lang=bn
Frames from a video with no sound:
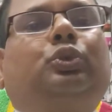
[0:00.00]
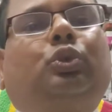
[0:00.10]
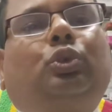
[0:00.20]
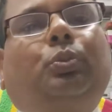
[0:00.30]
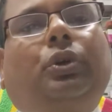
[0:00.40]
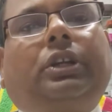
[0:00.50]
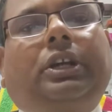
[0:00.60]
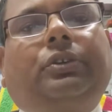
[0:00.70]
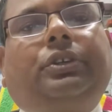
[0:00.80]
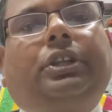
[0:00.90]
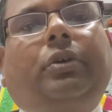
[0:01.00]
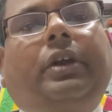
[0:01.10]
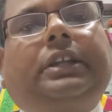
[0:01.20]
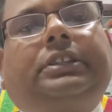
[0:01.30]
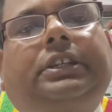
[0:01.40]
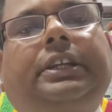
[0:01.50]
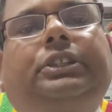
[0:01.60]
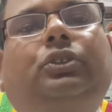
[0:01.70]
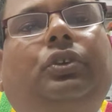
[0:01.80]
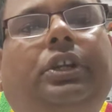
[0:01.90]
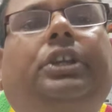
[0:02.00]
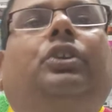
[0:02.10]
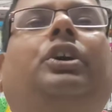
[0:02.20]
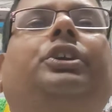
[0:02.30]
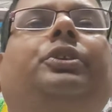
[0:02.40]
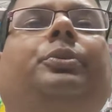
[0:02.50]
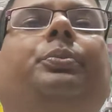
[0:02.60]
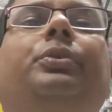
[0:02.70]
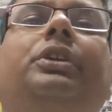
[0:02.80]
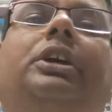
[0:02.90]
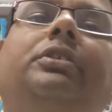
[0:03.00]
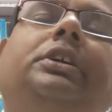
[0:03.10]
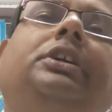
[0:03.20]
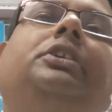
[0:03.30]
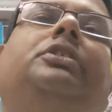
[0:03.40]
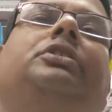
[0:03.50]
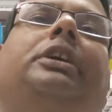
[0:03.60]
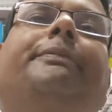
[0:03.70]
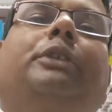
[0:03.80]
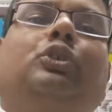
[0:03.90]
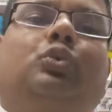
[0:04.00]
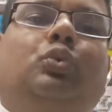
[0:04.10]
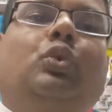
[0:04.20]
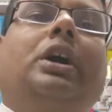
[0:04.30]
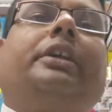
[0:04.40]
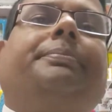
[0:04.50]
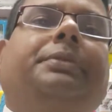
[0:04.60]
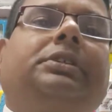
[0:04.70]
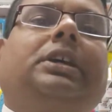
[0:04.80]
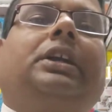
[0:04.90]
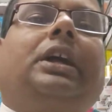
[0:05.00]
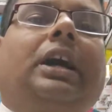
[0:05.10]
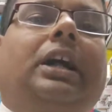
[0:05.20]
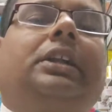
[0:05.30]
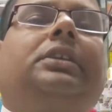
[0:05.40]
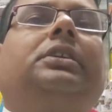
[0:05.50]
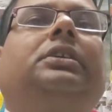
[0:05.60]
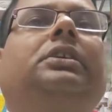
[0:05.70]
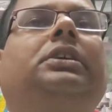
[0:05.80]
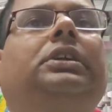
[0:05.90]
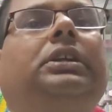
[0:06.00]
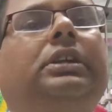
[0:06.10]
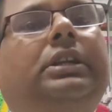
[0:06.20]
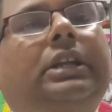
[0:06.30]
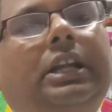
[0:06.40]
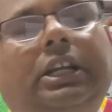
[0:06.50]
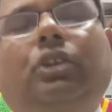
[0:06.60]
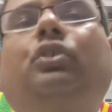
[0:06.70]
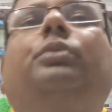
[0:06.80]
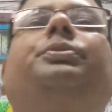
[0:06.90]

শুধু মোটা হয়ে যাওয়া অ্যাসিডের জন্যই নয় মোটা হয়ে গেলে কিন্তু আপনার সুগার প্রেশার হার্ট নানা রকম